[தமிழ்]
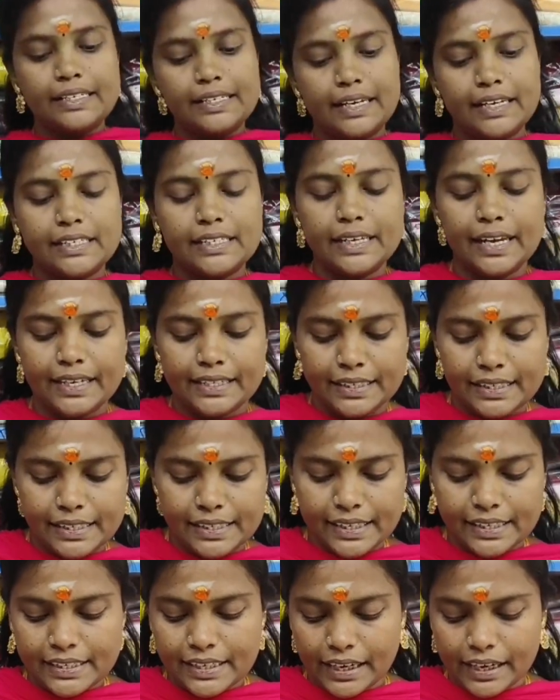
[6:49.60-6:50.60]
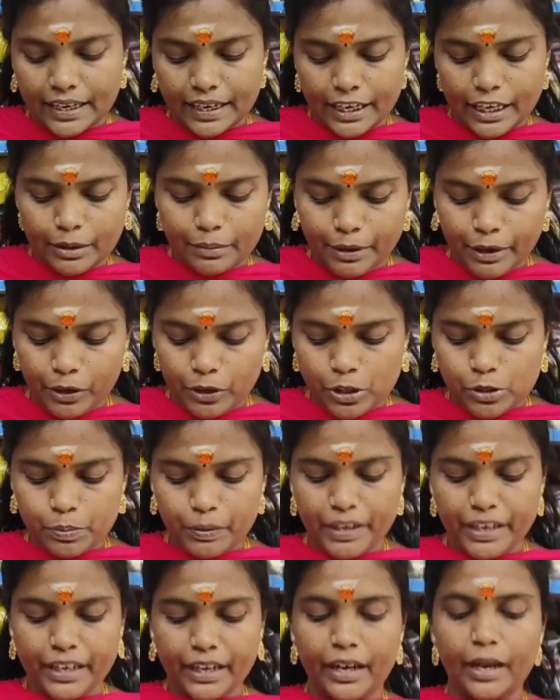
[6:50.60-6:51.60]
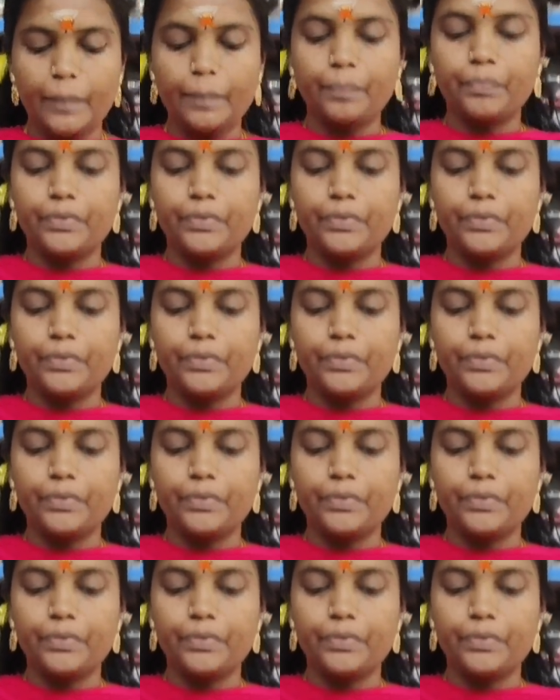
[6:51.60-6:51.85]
சைஸ் எக்ஸல் சைஸ்க்காரங்க ரெண்டு பேரும் யூஸ் பண்ணிக்கலாம்